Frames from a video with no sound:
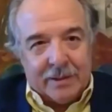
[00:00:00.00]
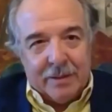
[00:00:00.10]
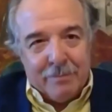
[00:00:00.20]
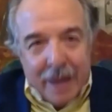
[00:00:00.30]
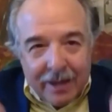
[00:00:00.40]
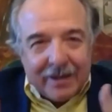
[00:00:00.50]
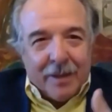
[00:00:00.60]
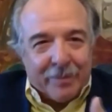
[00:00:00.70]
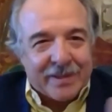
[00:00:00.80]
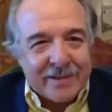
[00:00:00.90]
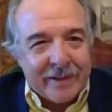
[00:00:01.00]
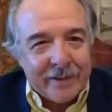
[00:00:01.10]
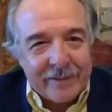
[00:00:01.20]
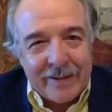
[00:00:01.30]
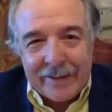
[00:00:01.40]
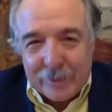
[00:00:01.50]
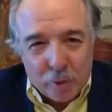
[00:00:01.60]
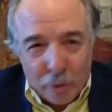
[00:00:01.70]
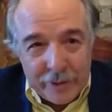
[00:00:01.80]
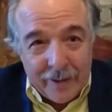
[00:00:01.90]
marca precedente en la
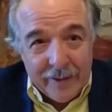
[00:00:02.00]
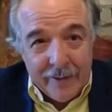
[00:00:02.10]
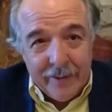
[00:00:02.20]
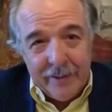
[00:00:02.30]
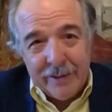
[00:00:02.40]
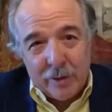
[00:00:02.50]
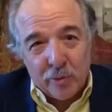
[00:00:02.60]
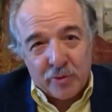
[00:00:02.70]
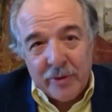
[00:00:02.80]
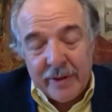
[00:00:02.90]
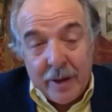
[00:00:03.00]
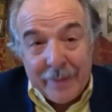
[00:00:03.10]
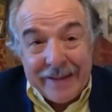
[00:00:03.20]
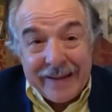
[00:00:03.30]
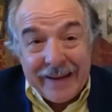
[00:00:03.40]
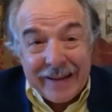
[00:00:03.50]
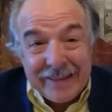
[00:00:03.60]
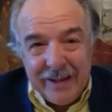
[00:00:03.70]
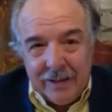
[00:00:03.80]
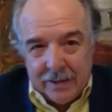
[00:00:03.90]
historia, inclusive de América
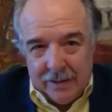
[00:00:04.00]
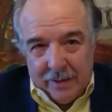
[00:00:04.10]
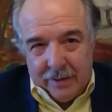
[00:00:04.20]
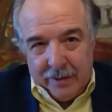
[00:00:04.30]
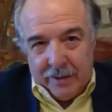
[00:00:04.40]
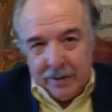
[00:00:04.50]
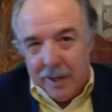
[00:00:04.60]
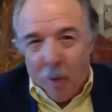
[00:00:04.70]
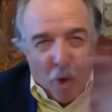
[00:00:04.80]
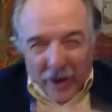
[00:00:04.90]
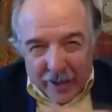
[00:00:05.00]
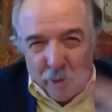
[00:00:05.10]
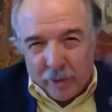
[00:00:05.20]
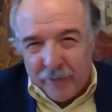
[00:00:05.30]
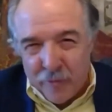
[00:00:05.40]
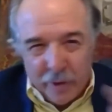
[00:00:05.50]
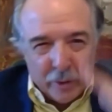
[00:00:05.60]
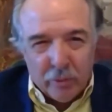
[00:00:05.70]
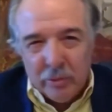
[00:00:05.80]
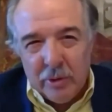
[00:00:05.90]
Latina, eh, evoca lo que
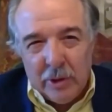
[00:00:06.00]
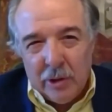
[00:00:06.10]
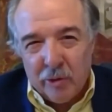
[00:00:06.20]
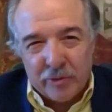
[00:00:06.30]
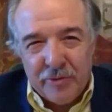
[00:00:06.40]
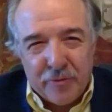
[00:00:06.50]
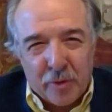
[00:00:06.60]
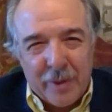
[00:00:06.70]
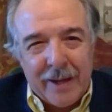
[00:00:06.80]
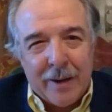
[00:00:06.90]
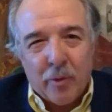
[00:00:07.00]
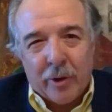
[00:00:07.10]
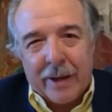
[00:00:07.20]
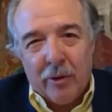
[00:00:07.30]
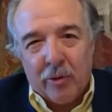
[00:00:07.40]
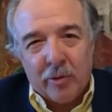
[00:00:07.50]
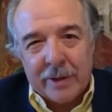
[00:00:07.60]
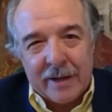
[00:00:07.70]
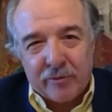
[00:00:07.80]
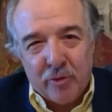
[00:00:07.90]
fueron los informes elaborados con
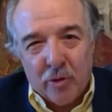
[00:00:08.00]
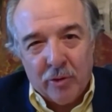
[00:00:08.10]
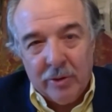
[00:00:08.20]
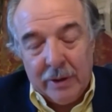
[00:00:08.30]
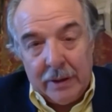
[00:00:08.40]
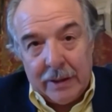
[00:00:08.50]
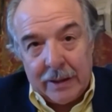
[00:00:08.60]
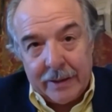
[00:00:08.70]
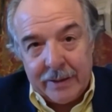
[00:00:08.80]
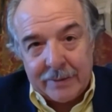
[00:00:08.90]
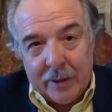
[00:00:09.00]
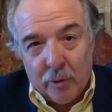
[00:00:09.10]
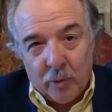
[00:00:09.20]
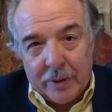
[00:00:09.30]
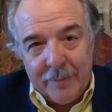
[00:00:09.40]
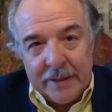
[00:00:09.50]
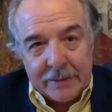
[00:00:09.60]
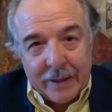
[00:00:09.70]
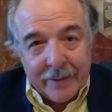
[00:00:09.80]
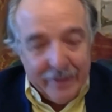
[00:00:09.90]
relación a las dictaduras
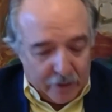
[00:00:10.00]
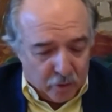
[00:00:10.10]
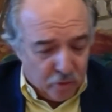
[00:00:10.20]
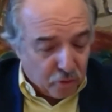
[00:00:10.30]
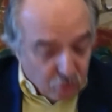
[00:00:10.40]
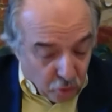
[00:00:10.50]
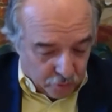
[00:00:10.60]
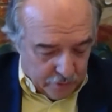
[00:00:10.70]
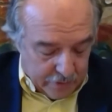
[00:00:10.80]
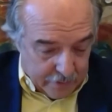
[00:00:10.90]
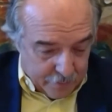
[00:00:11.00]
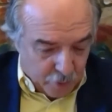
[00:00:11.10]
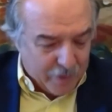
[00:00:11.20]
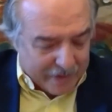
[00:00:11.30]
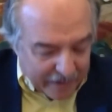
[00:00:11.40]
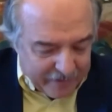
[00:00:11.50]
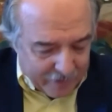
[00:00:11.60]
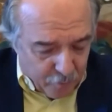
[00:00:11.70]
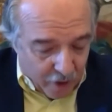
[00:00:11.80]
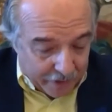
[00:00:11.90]
militares del Cono Sur. Pero ¿en qué
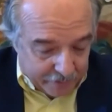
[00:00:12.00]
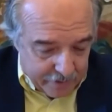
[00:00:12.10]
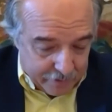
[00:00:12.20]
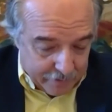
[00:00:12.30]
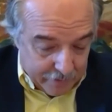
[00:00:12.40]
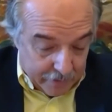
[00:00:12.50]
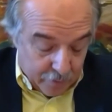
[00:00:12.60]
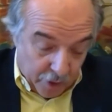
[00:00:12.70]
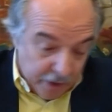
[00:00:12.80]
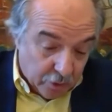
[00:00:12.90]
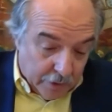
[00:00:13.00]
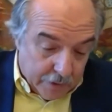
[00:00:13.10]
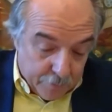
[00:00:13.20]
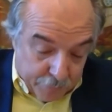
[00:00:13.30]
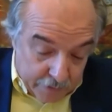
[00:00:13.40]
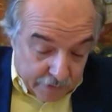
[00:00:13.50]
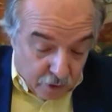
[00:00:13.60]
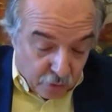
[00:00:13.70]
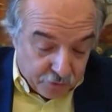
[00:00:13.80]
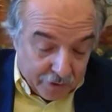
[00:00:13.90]
quedamos aquí? Bueno, pide el
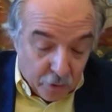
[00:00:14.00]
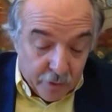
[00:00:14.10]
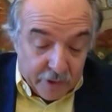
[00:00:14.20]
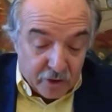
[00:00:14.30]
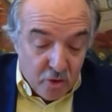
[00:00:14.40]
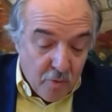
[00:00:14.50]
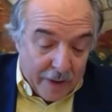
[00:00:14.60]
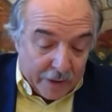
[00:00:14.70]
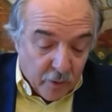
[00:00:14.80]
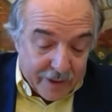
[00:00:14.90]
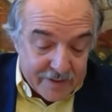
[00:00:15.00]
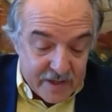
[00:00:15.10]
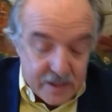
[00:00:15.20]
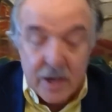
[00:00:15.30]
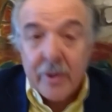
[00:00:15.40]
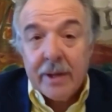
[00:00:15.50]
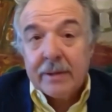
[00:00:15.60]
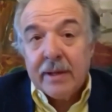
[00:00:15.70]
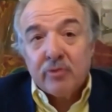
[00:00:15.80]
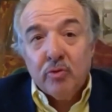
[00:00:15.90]
Consejo de Derechos Humanos que se lleve
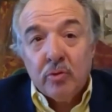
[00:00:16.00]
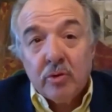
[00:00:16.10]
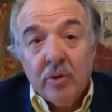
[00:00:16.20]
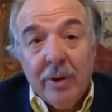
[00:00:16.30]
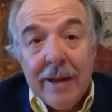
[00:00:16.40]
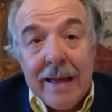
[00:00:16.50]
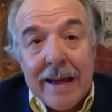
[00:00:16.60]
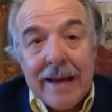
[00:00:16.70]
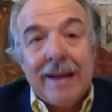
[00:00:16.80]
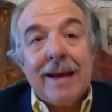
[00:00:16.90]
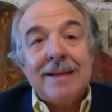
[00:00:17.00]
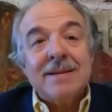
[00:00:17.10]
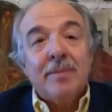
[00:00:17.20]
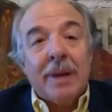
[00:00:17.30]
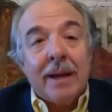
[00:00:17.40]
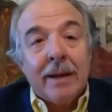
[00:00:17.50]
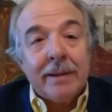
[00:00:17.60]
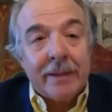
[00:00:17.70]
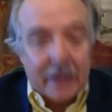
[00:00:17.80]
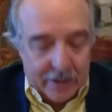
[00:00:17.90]
este asunto a la Asamblea
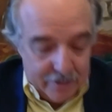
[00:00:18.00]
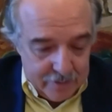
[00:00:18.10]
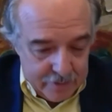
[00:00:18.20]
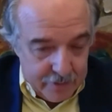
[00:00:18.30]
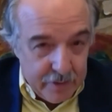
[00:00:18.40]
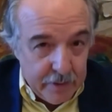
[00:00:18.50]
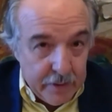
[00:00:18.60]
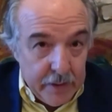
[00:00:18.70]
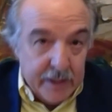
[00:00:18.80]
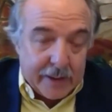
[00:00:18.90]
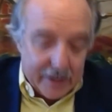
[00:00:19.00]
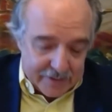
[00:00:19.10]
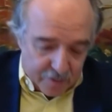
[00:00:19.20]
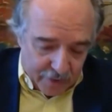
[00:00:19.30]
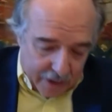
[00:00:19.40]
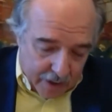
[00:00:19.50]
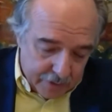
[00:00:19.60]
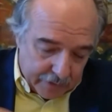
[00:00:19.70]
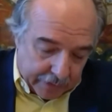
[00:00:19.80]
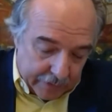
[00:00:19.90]
General y que la Asamblea
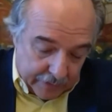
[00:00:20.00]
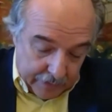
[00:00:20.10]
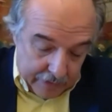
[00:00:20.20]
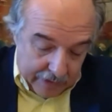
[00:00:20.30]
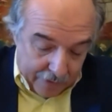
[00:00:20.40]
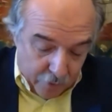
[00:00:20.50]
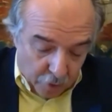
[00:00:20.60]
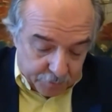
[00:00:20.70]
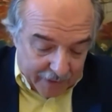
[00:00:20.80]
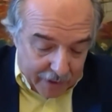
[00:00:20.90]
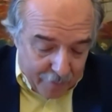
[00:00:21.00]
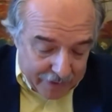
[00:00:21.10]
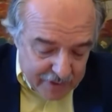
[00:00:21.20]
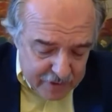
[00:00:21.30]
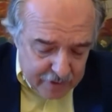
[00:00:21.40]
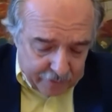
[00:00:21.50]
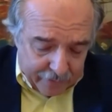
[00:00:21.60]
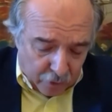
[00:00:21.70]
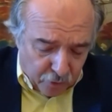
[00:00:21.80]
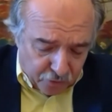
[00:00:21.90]
General adopte las medidas
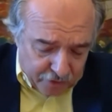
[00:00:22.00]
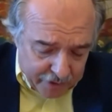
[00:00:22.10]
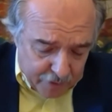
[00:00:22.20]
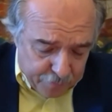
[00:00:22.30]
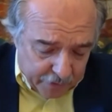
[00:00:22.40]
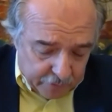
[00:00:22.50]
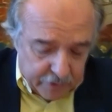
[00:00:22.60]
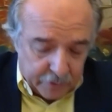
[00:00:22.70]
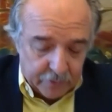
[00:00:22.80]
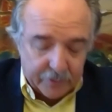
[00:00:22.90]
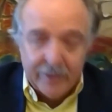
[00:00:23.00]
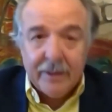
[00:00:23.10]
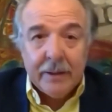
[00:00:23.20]
que considere pertinentes,